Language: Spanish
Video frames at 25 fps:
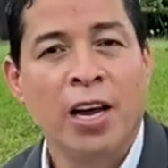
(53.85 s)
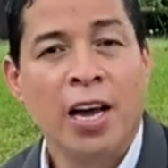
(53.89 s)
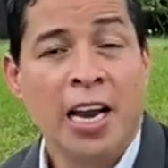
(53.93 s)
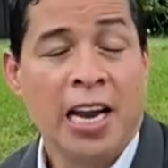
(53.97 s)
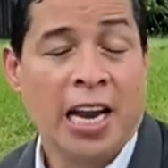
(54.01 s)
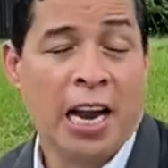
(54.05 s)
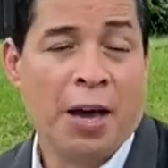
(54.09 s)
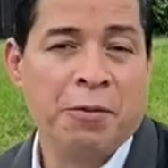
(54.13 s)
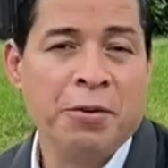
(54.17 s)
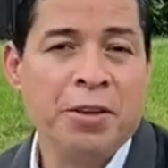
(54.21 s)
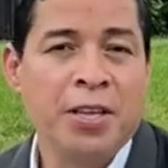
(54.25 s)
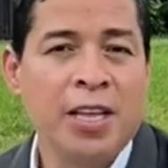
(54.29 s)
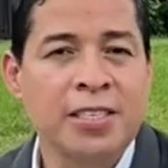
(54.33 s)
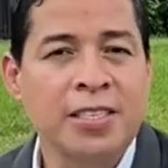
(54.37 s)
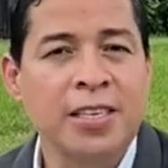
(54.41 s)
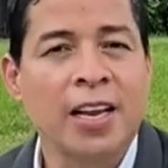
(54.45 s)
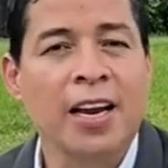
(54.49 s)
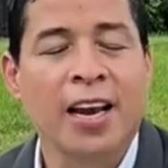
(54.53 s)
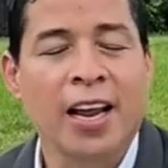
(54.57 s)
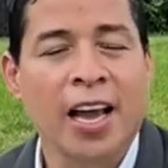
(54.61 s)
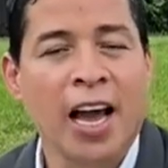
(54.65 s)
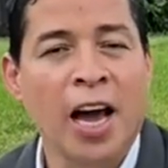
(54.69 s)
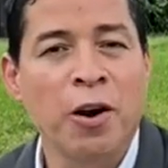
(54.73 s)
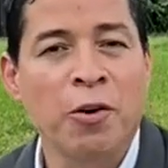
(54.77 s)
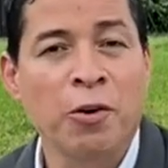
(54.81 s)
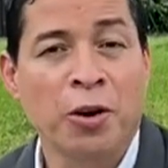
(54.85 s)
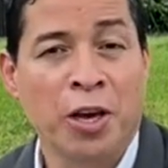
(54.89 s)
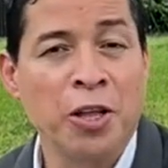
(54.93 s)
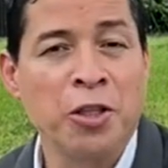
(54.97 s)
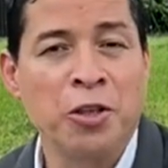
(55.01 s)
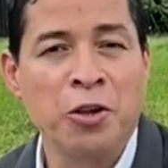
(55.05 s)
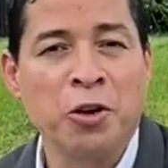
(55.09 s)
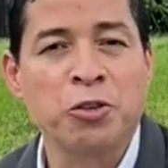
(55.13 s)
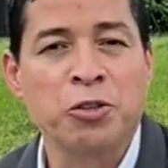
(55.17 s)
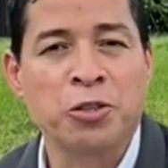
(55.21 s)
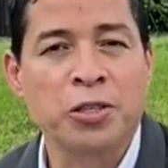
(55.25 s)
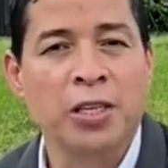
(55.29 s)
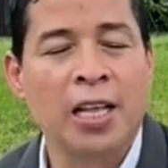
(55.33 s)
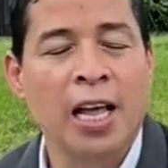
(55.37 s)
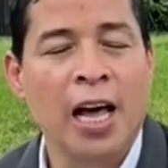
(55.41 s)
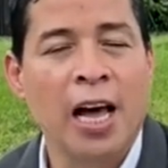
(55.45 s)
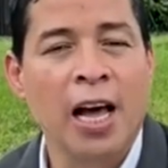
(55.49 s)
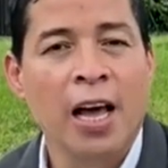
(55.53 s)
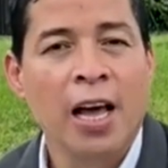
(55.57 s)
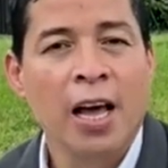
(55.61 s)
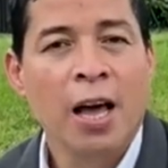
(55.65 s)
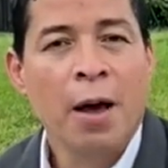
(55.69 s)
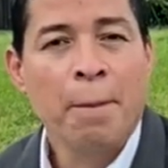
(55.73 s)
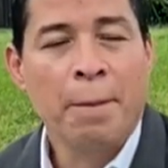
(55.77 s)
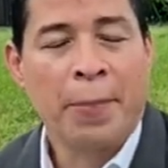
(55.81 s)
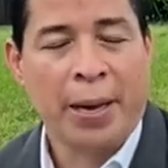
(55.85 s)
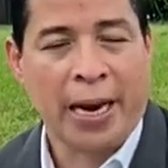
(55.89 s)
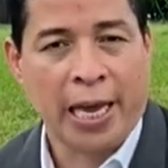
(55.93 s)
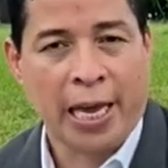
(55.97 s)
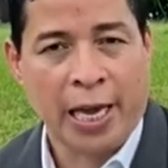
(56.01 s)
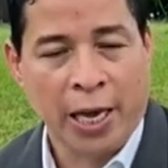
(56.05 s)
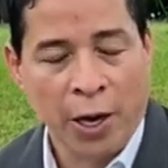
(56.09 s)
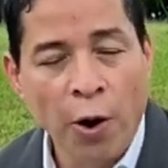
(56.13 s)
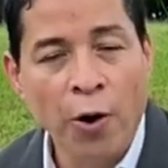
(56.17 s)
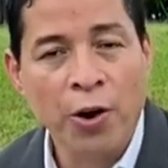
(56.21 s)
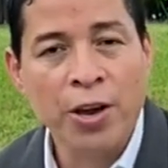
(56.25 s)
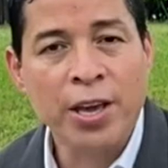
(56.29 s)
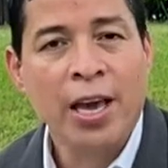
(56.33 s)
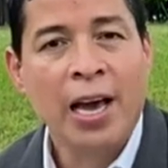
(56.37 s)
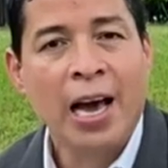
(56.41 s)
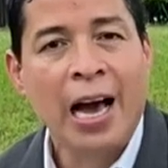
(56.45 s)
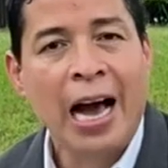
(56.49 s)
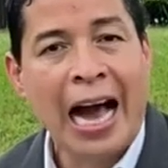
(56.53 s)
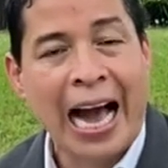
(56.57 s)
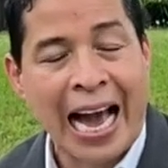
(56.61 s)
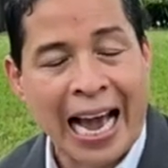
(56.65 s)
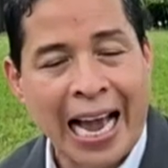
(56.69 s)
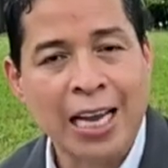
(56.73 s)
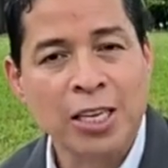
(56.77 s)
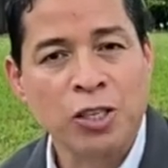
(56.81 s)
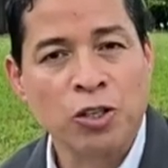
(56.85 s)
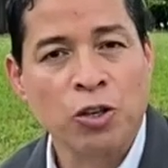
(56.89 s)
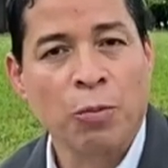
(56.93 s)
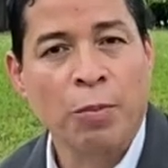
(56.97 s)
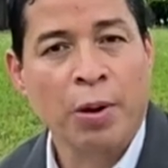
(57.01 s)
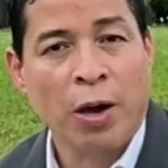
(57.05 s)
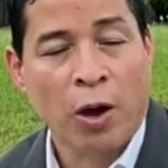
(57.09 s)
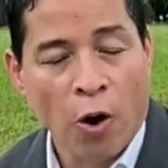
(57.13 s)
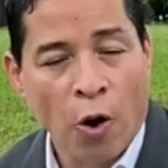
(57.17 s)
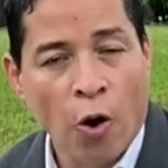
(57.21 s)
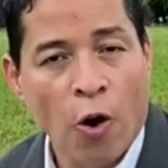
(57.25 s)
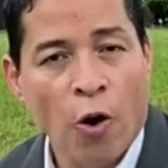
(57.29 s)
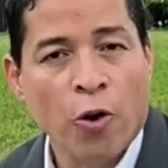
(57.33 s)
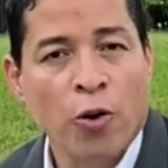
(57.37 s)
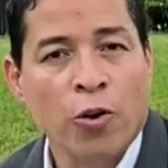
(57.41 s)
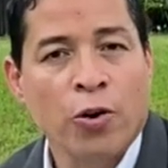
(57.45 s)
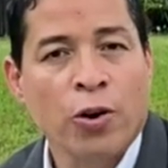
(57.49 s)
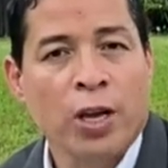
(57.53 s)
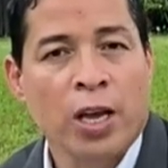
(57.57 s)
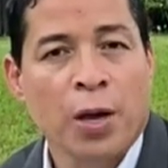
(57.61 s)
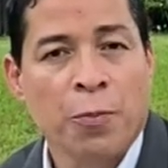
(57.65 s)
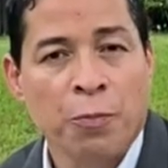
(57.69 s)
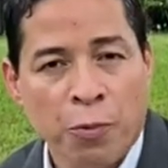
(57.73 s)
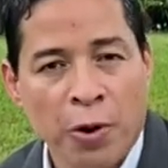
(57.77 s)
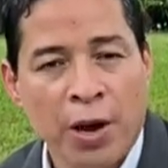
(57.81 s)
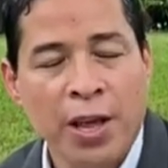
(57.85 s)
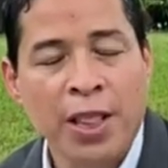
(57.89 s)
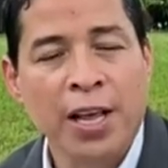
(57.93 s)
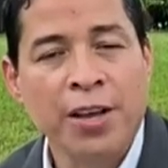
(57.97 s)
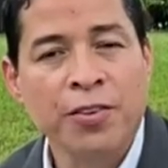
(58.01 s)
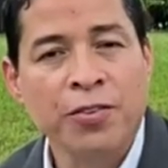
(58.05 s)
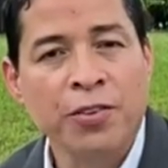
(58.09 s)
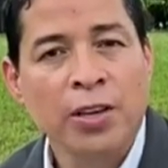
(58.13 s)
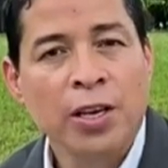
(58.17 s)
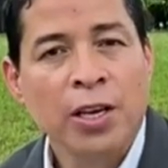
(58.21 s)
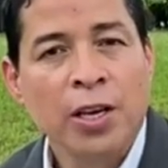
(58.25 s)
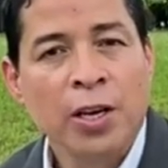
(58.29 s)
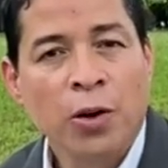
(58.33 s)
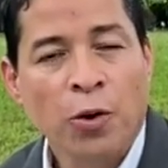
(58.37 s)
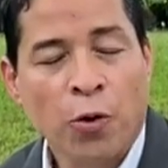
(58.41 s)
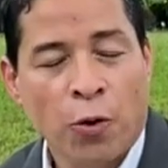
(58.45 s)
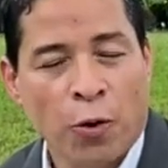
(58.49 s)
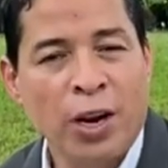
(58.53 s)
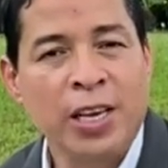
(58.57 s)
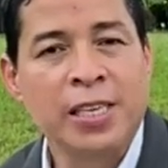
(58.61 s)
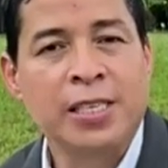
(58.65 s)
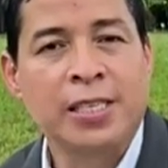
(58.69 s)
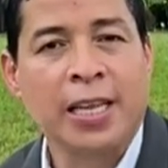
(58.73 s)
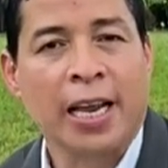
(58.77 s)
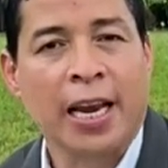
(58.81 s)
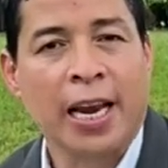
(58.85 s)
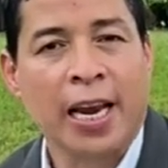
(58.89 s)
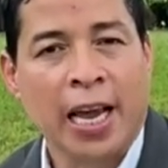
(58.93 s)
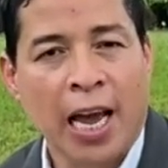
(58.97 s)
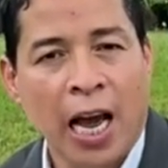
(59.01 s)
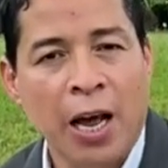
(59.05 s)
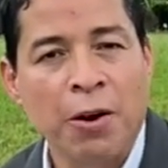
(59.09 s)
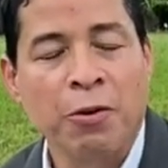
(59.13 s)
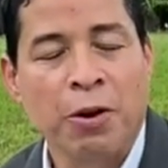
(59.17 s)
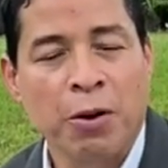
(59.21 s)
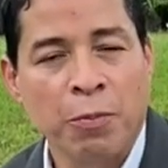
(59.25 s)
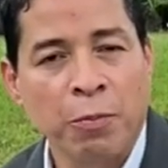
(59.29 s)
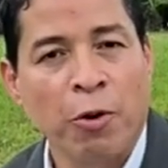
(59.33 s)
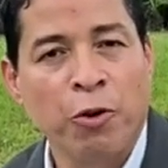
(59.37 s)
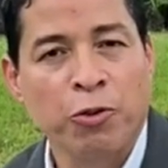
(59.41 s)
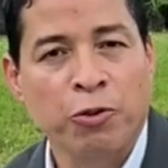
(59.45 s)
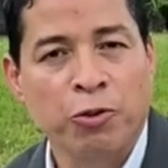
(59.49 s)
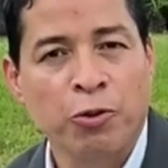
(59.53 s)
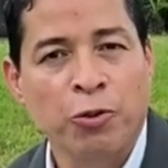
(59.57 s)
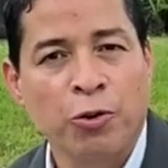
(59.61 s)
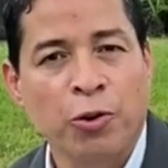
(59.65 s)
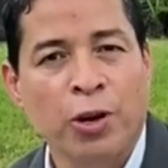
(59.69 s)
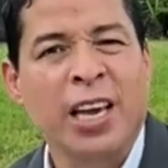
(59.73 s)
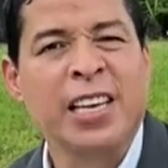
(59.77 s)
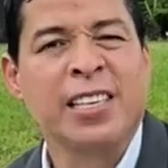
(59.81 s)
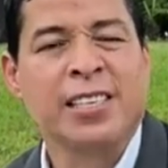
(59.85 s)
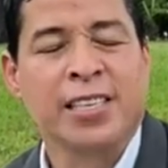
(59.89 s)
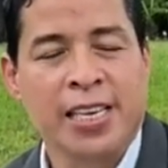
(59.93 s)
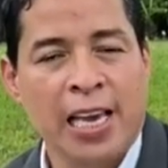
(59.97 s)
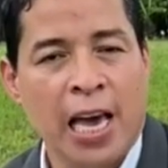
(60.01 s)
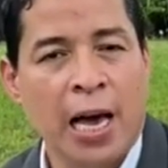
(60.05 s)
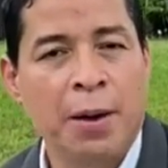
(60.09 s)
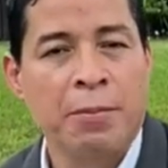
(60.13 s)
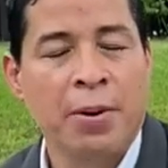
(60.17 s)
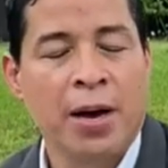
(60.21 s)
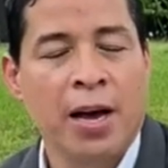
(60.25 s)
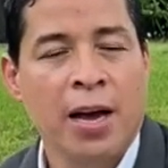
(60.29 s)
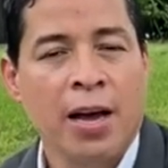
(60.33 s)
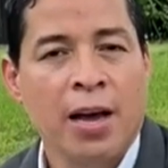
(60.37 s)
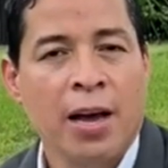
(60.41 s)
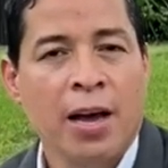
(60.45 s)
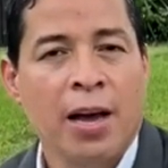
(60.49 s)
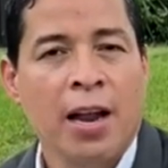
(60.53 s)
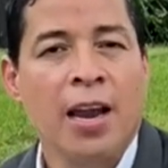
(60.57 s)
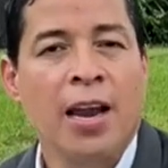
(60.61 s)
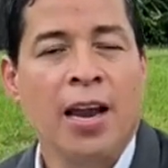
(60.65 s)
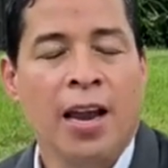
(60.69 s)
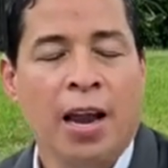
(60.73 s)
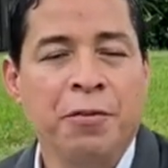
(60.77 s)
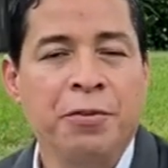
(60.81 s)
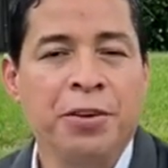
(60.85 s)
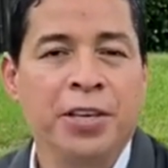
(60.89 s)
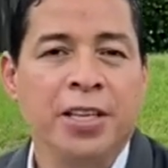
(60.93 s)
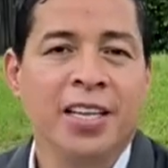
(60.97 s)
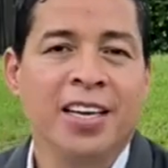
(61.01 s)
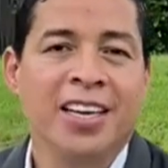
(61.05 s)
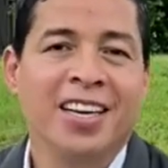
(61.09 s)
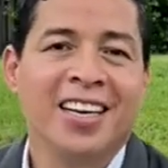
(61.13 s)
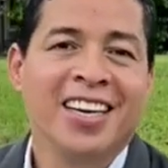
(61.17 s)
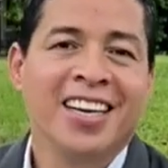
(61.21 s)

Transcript: la vida es el regalo que Dios te da para que hoy hagas lo mejor que puedas con este regalo hermoso que se llama la vida.